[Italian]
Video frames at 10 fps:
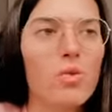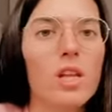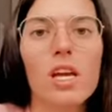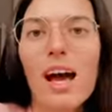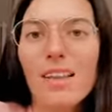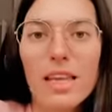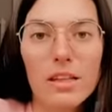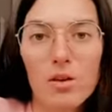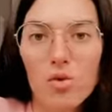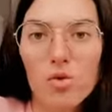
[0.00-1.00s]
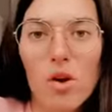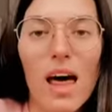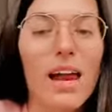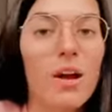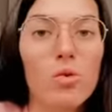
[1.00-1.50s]
quindi andate a
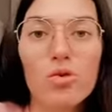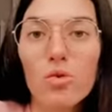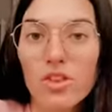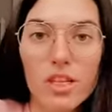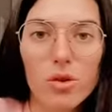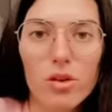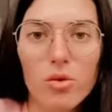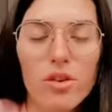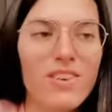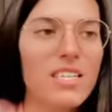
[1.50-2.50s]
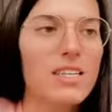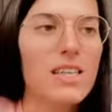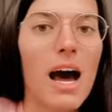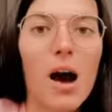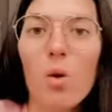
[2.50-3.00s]
controllare o sul sito
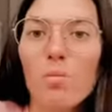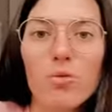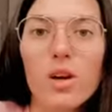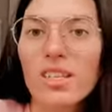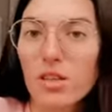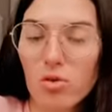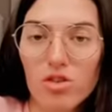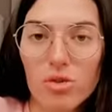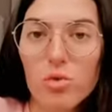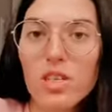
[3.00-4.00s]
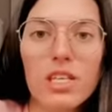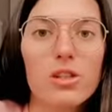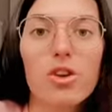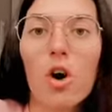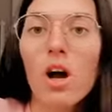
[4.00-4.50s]
dell'università oppure se non c'è sul
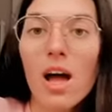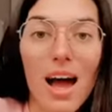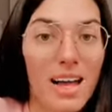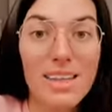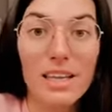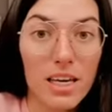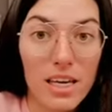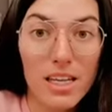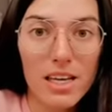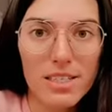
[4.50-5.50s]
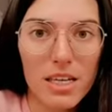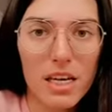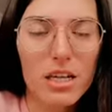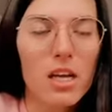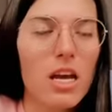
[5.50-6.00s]
sito andate a chiedere in
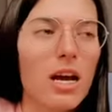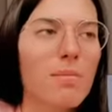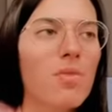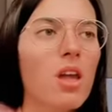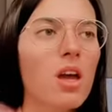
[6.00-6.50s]
segreteria.